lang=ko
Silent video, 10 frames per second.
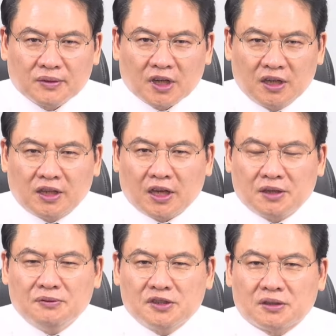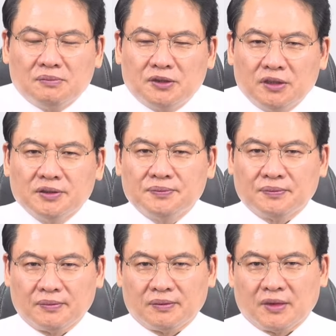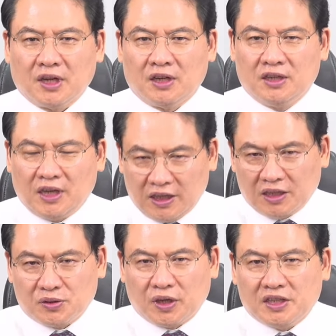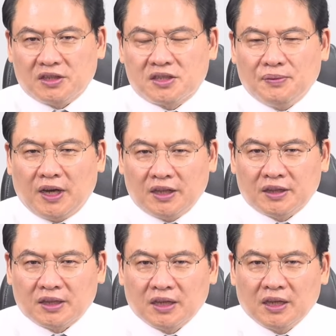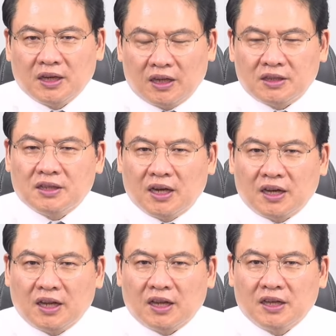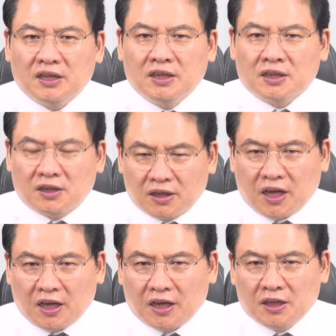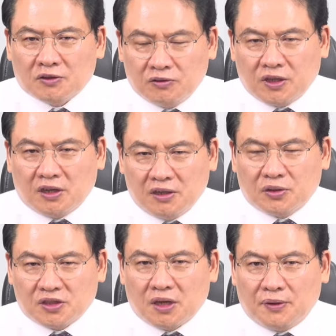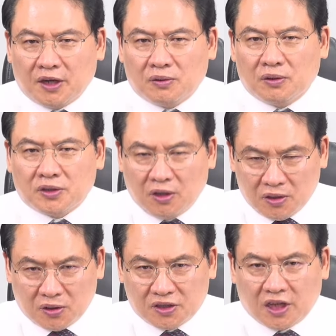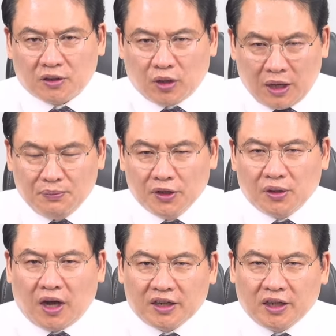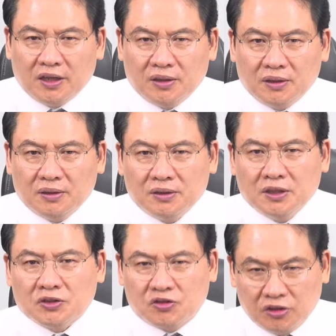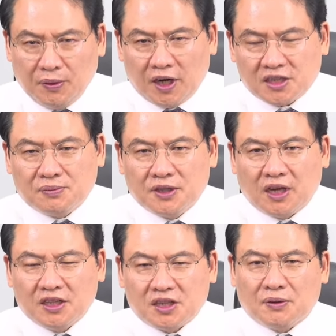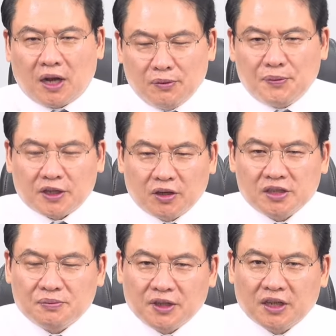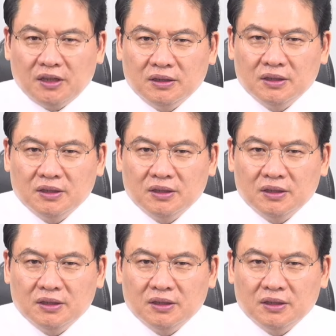그때 김문수는 물론 그 야당 쪽에 있었지만 하여튼 간에 그렇게 국회의원을 또 세 번 했고 경기도지사를 또 한 번도 아니에요. 두번 했습니다. 이재명을 한 번밖에 더 했습니까?